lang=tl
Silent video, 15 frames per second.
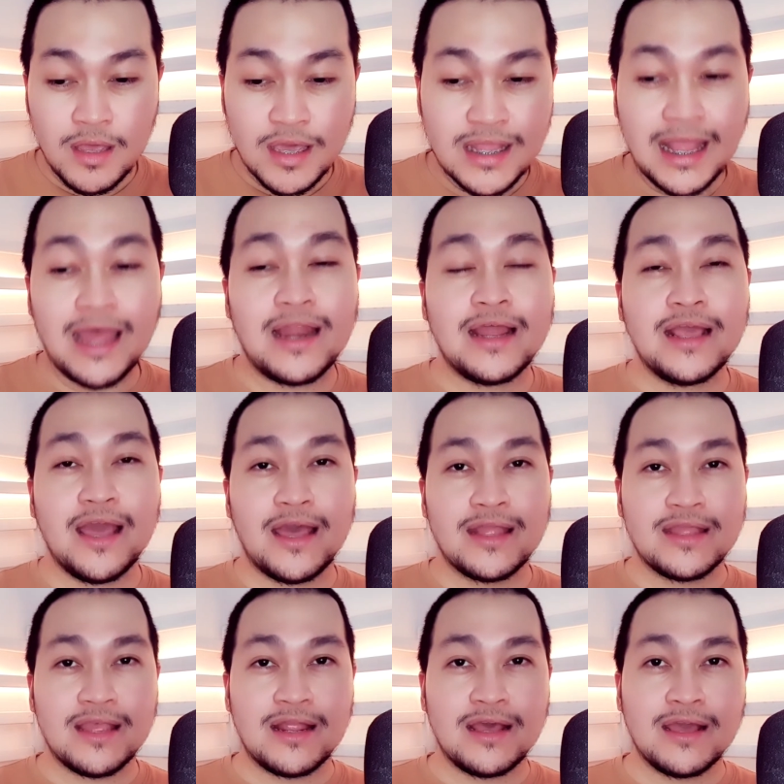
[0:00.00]

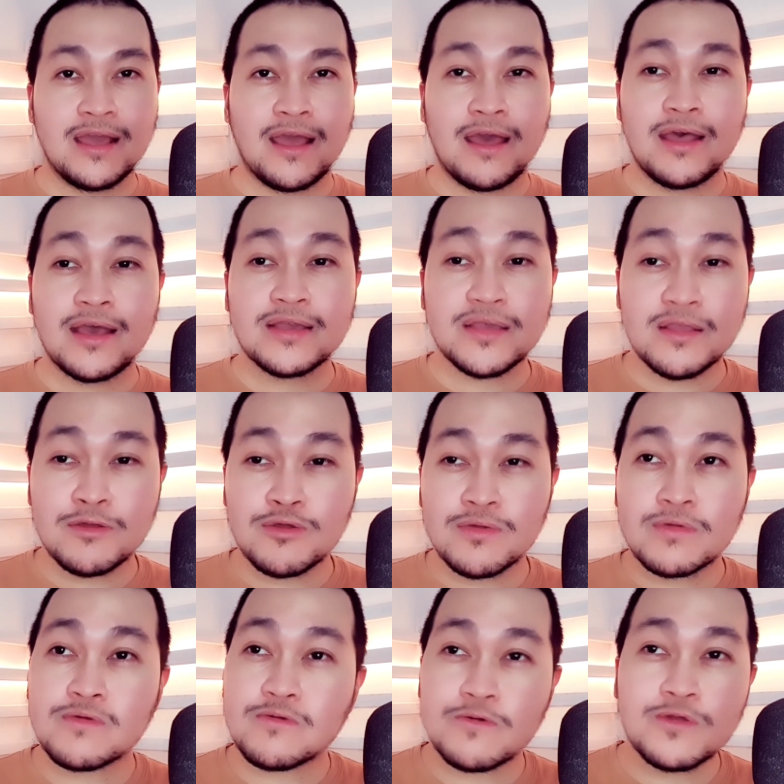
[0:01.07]
inaalagaan talaga. As in,
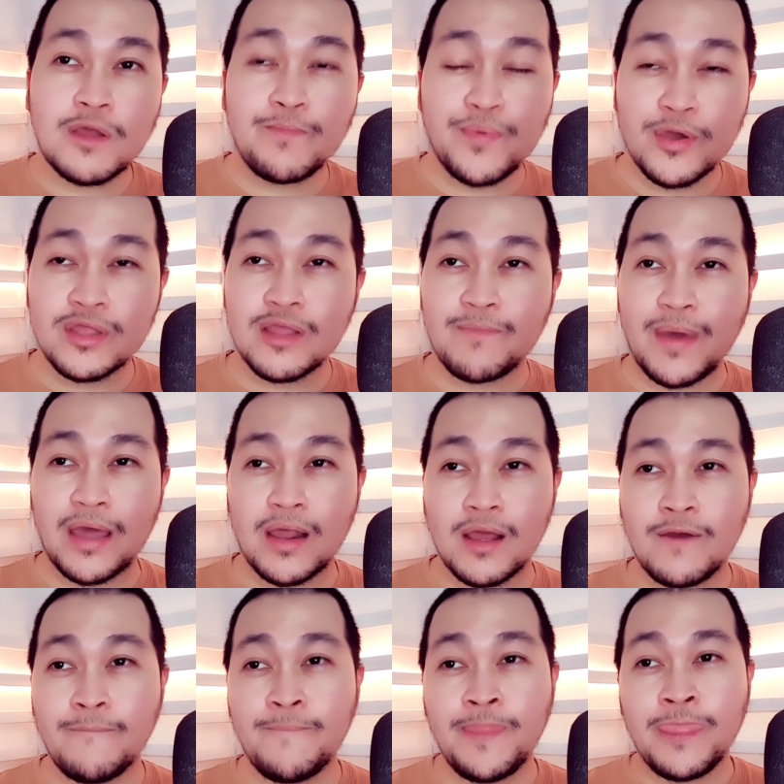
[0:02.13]
to the point na
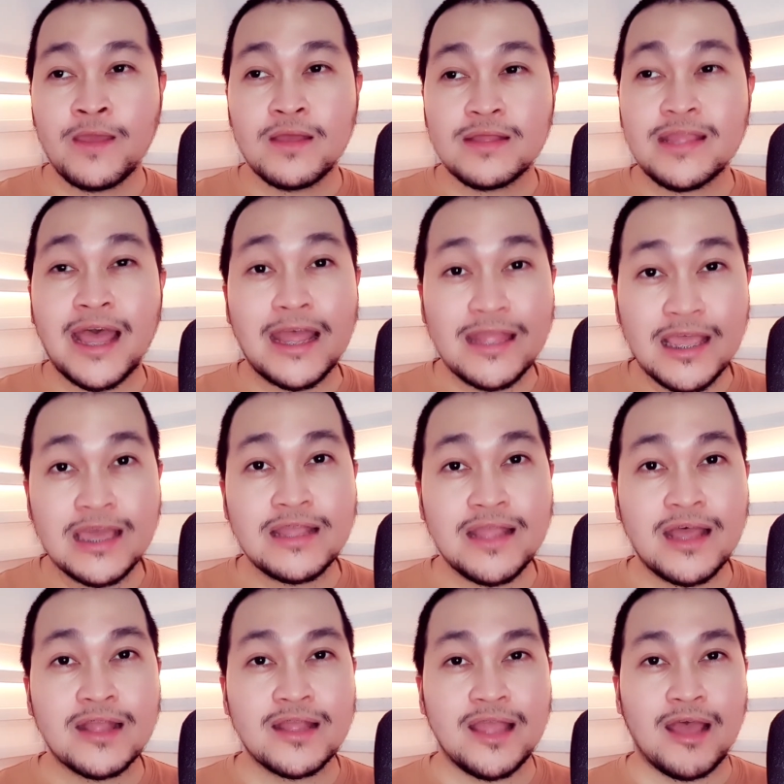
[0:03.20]
parang nanay
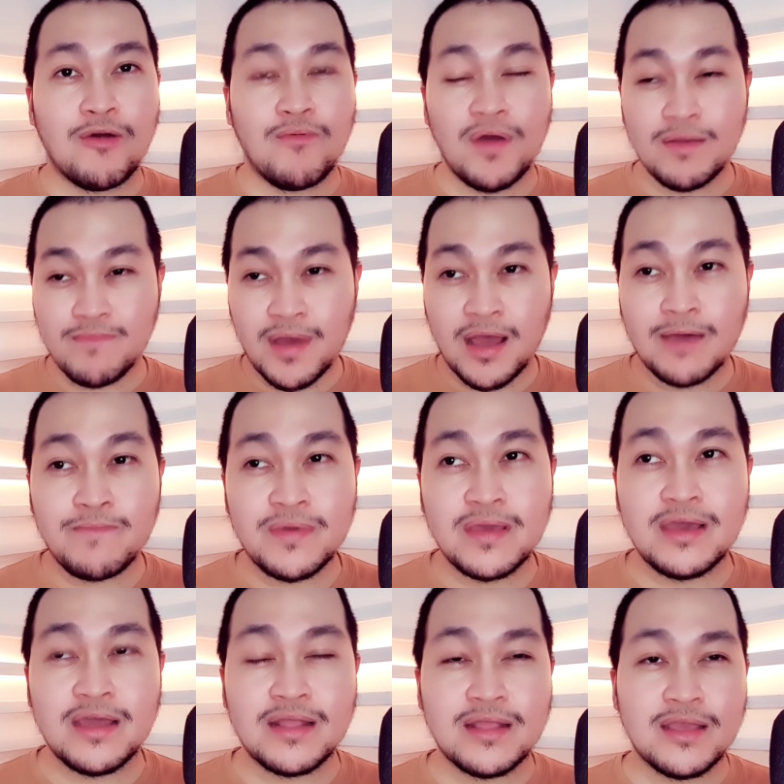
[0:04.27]
na ang tawag,
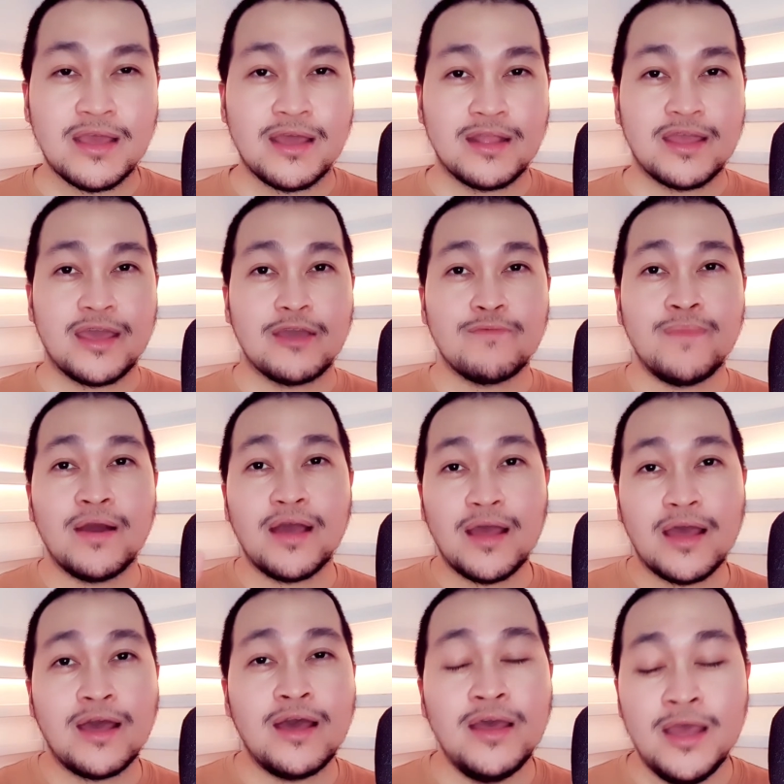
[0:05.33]
mami, ganyan. Kaya yung
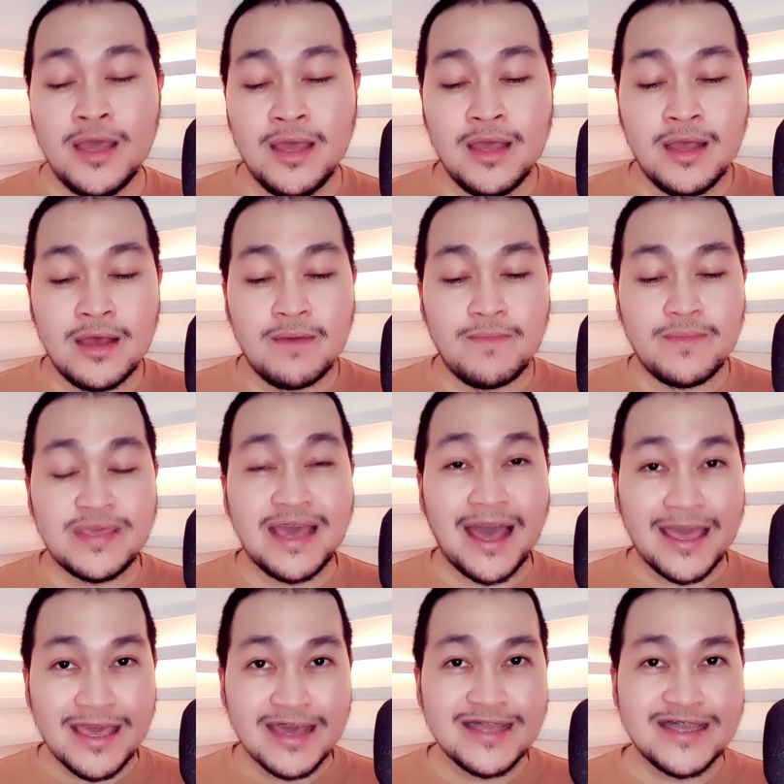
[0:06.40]
mga
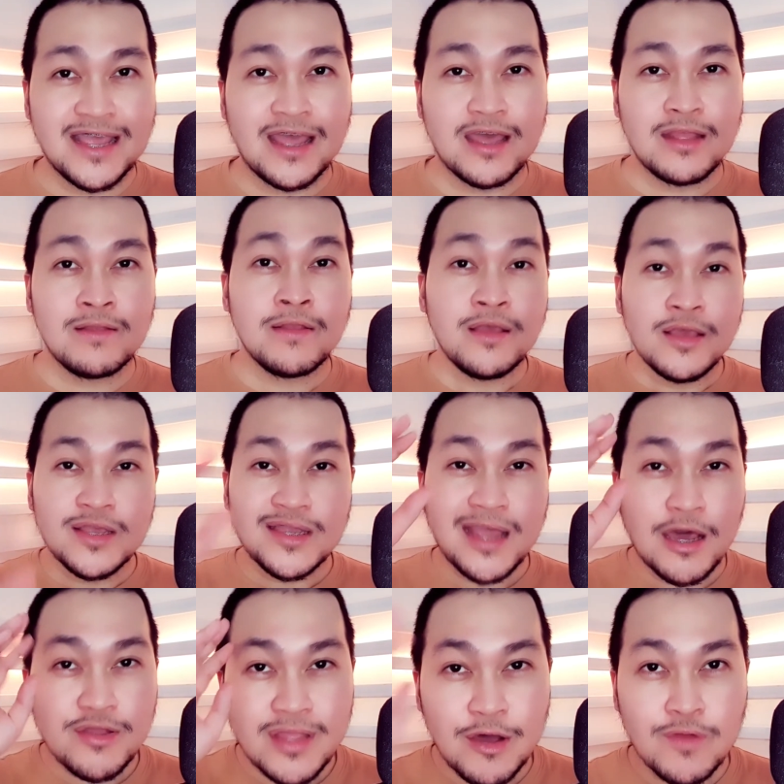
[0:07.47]
yaya dyan,
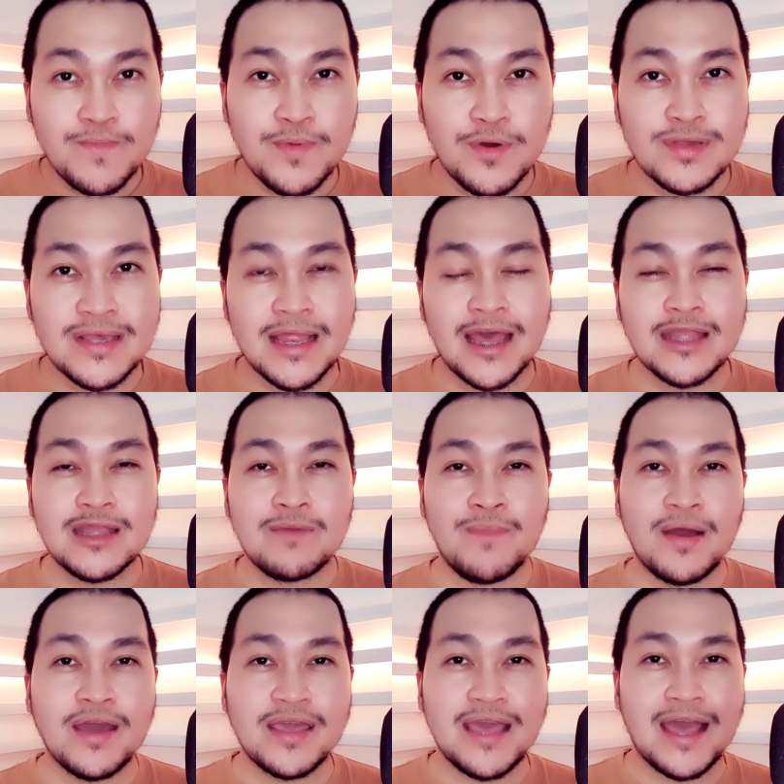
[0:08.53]
shout out po sa lahat ng
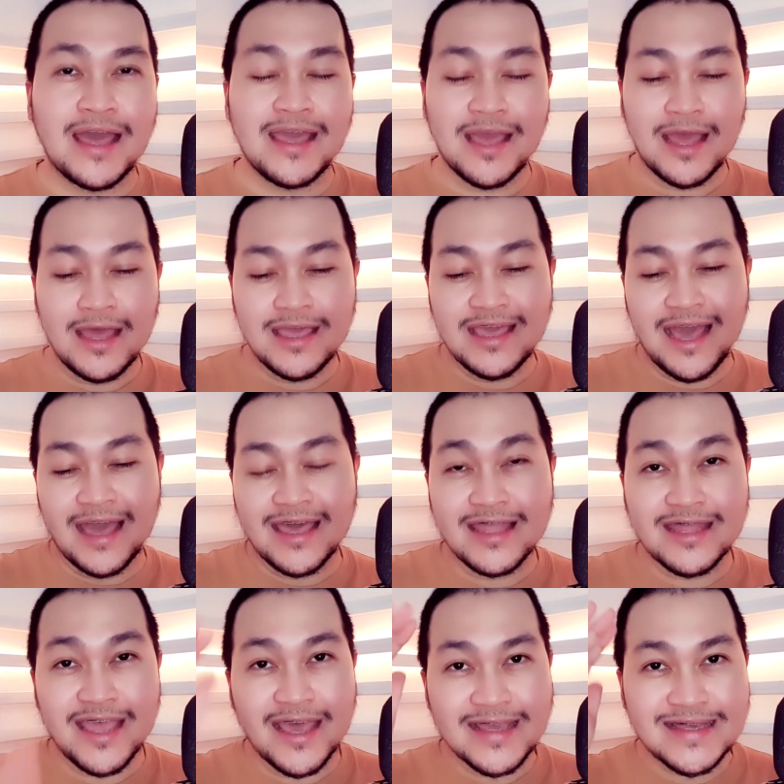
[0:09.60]
mga yaya, yaya
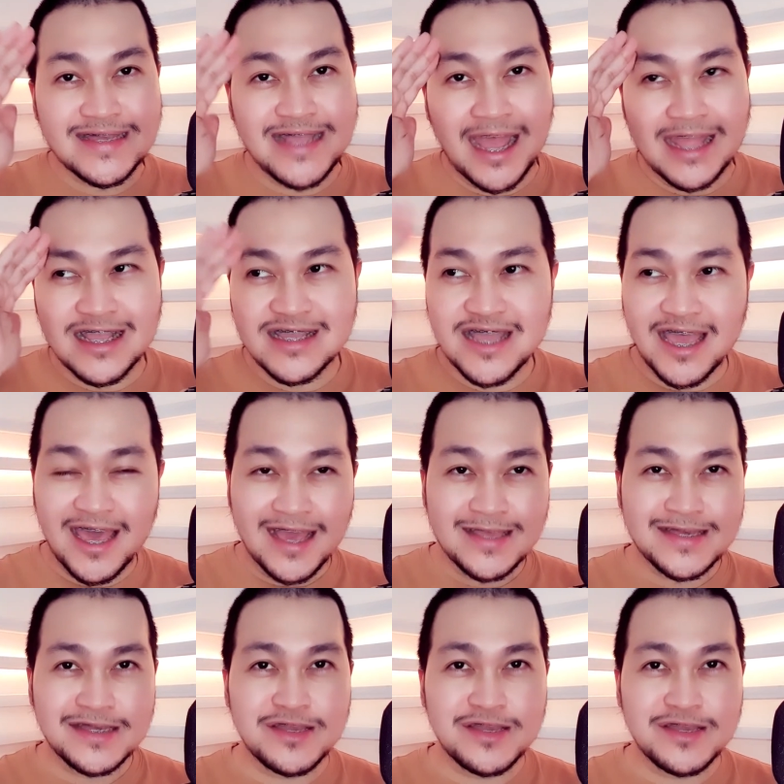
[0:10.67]
test, nanny Tess.